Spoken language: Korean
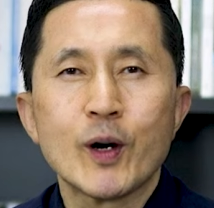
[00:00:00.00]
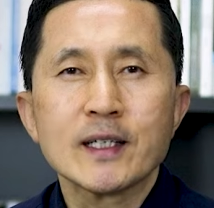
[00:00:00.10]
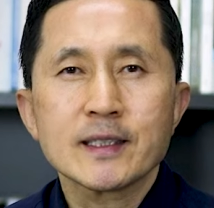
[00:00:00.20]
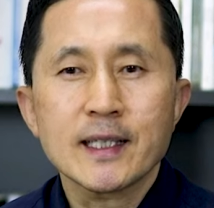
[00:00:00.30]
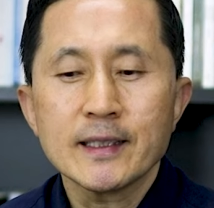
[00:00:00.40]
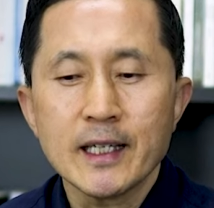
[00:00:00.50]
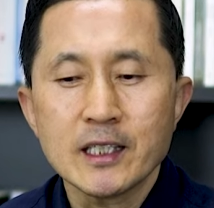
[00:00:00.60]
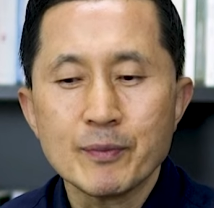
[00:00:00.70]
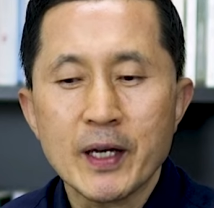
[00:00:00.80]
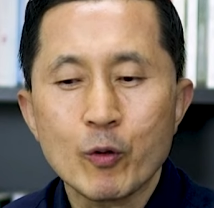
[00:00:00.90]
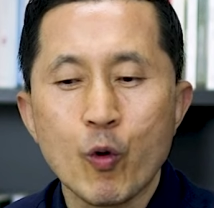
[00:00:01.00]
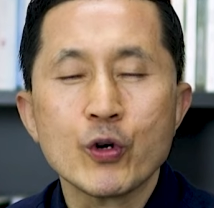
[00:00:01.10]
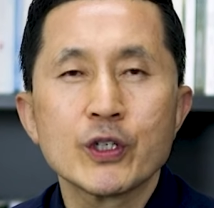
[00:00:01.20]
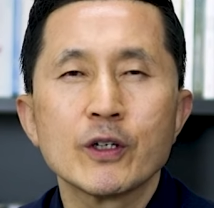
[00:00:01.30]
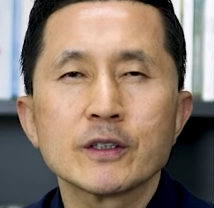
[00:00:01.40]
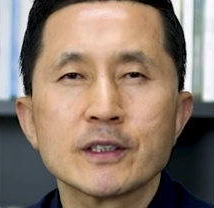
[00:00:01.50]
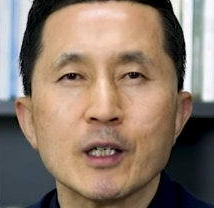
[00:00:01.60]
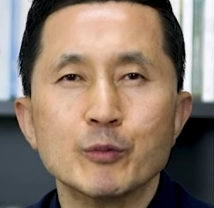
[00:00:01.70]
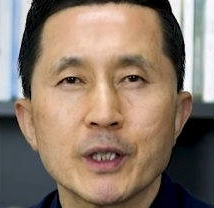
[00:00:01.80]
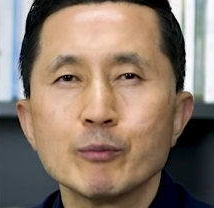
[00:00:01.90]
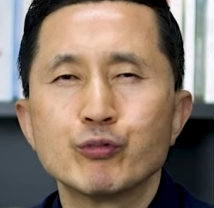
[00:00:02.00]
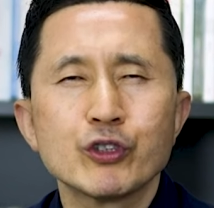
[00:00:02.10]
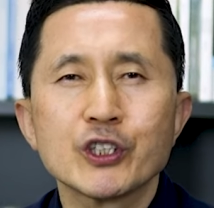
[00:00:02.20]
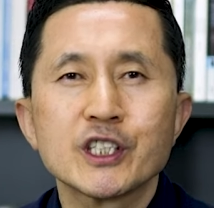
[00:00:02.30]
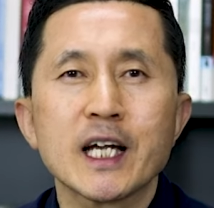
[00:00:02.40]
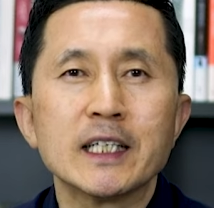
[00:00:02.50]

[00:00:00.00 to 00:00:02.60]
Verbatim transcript: 왕 사네립의 공격 때문에 무너지지